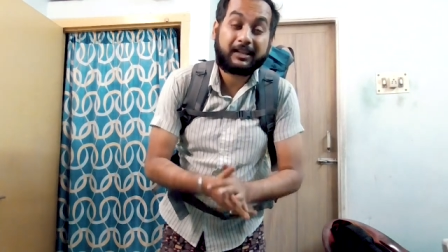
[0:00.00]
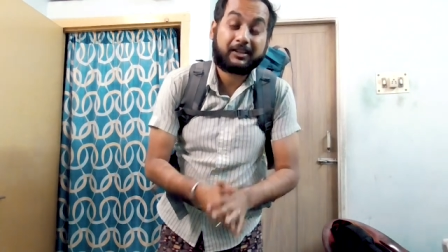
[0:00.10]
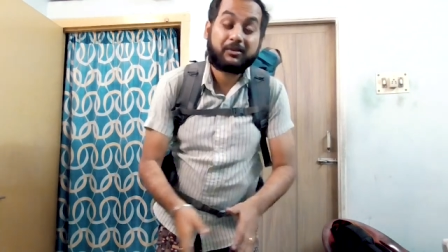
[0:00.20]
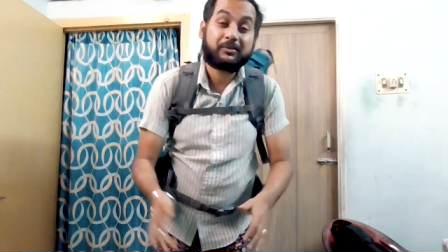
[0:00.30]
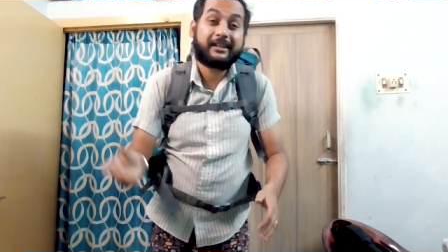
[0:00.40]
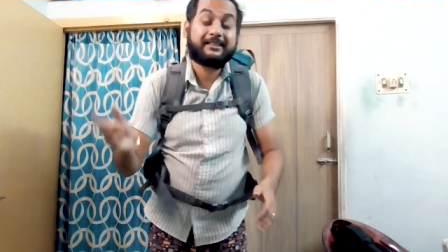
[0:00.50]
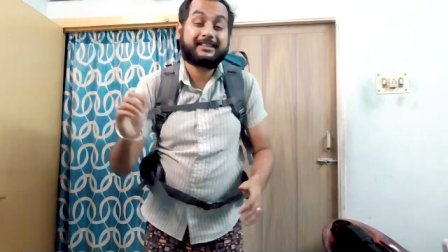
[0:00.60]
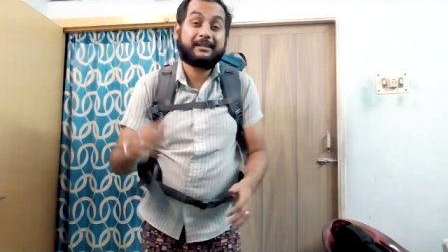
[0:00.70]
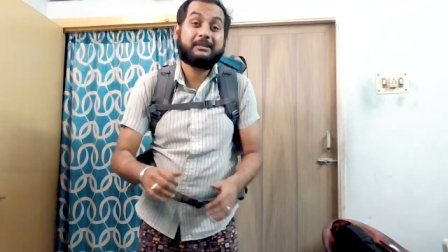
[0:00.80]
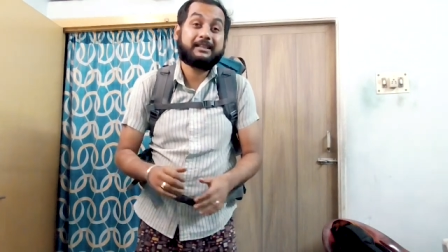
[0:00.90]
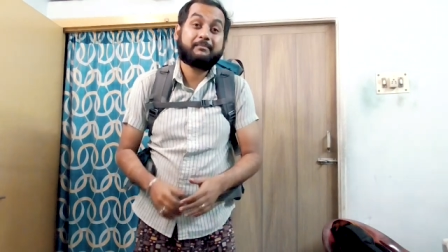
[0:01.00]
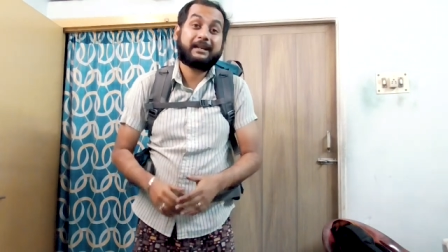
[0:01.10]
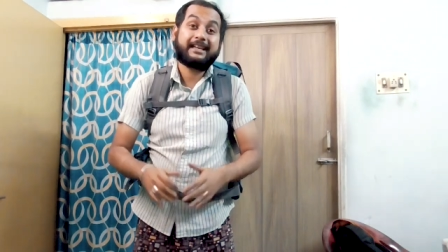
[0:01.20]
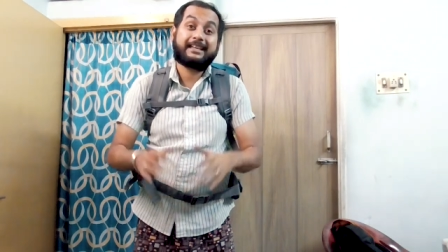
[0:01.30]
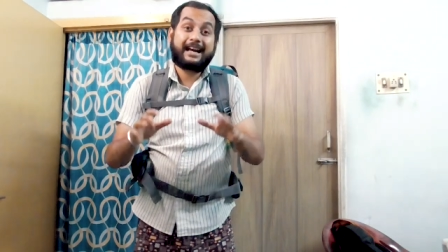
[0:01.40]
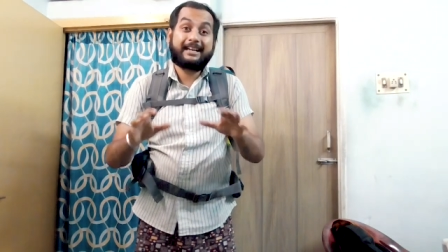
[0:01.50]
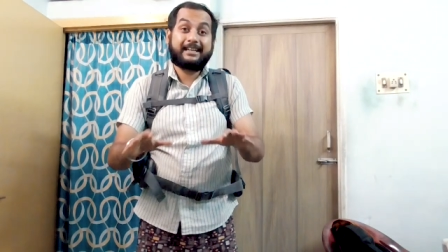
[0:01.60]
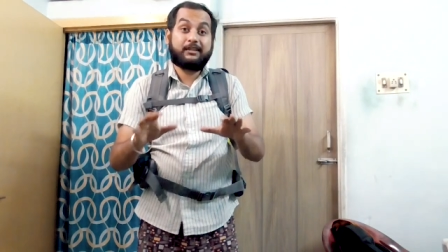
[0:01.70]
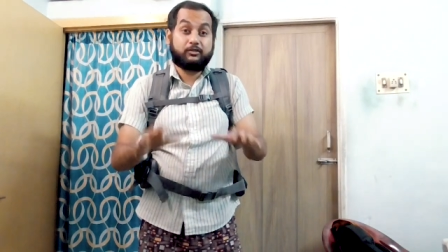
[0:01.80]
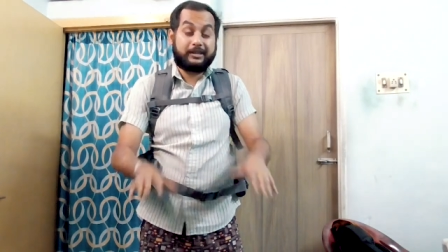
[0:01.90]
बताता हूँ कि इसके भीतर मैंने क्या
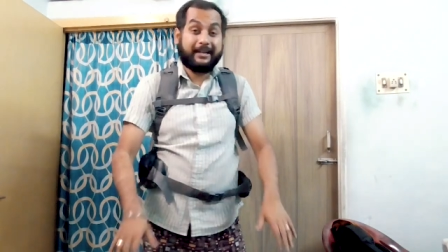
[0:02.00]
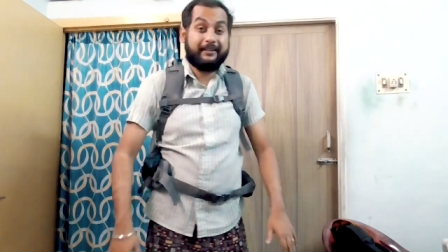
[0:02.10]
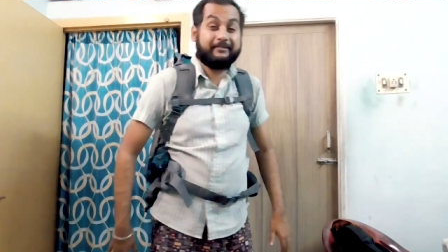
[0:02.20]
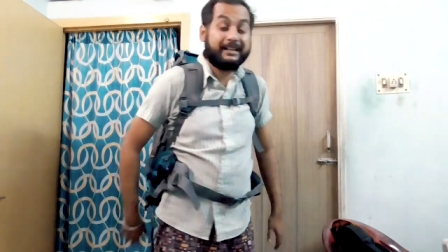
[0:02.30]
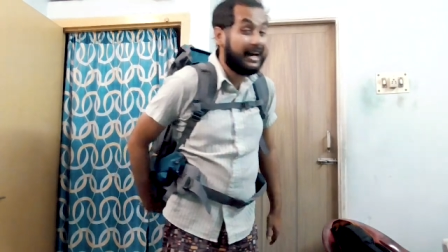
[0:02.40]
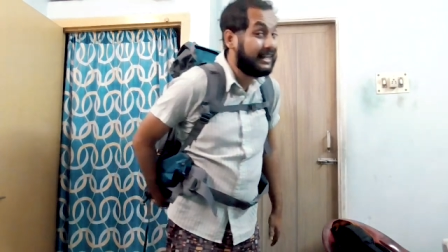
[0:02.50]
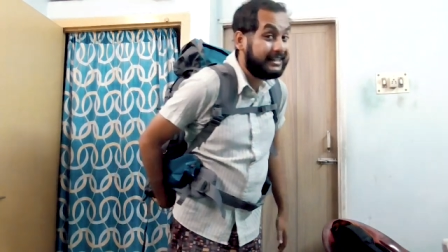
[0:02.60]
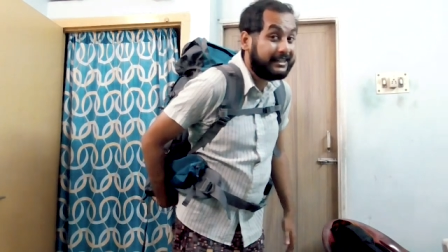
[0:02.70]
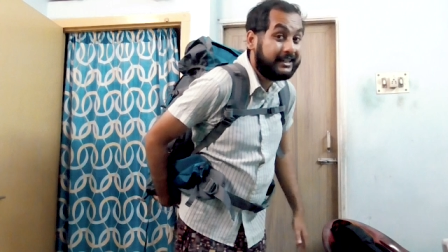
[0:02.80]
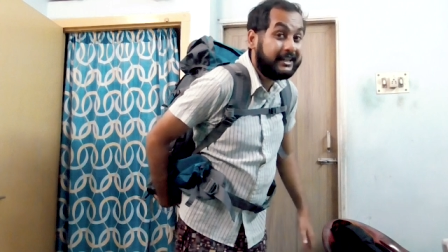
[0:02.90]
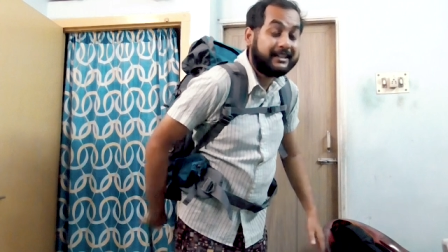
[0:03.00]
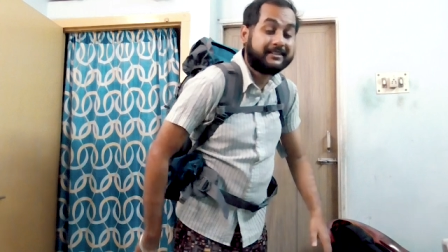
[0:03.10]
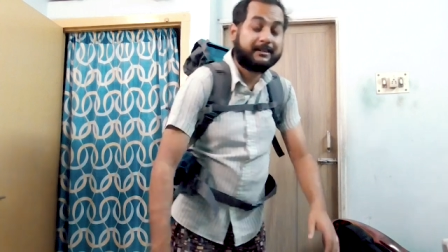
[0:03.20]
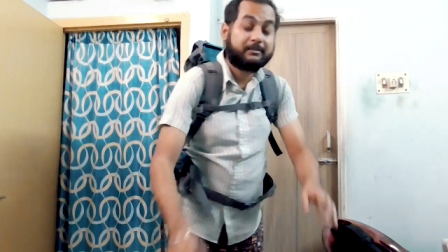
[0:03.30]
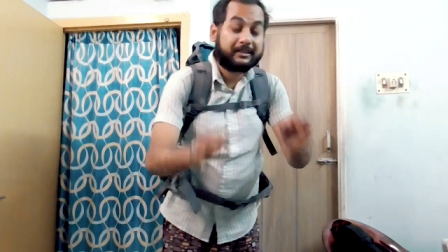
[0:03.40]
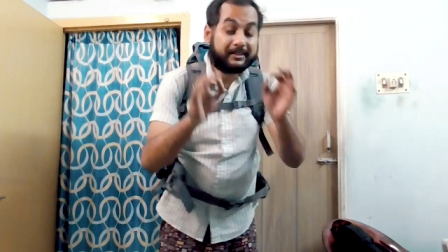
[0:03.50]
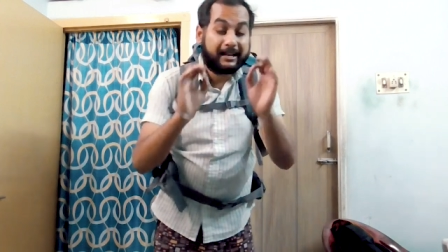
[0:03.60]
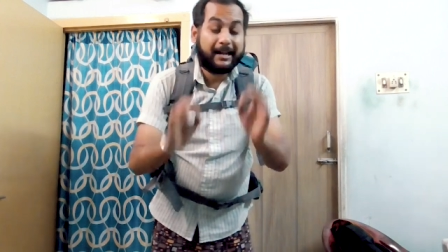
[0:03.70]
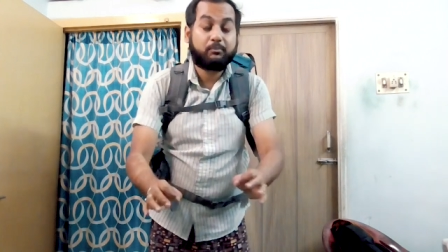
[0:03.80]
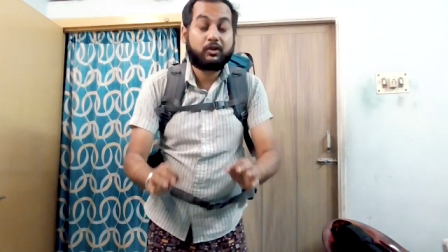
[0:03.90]
क्या घुसा है फिलहाल ही इसके भीतर
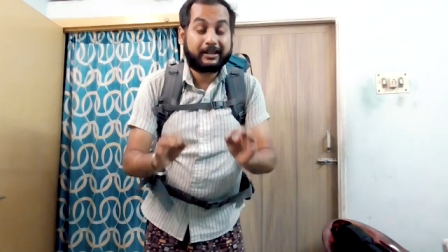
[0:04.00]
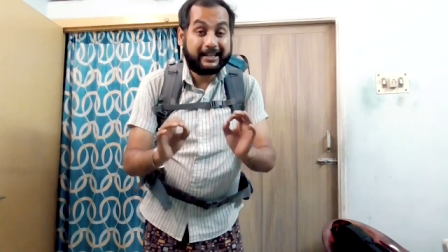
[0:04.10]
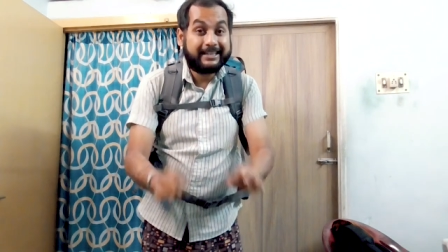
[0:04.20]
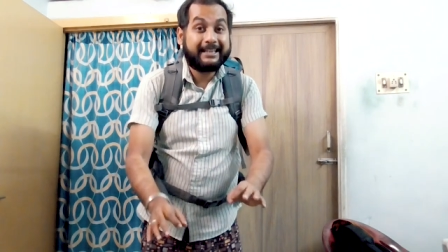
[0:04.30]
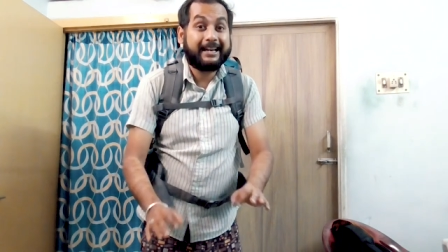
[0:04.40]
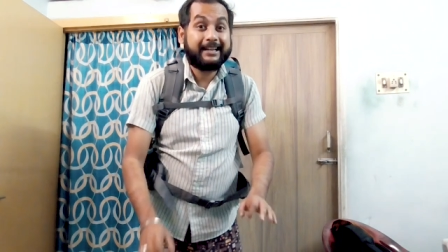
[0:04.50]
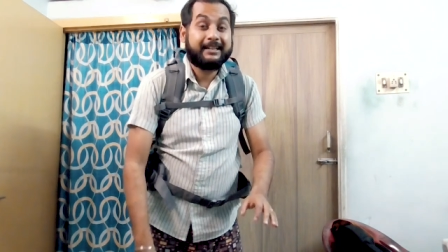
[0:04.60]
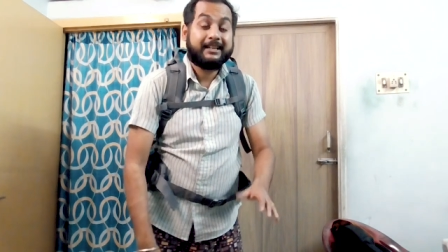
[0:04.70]
ट्राईपोर्ट नहीं है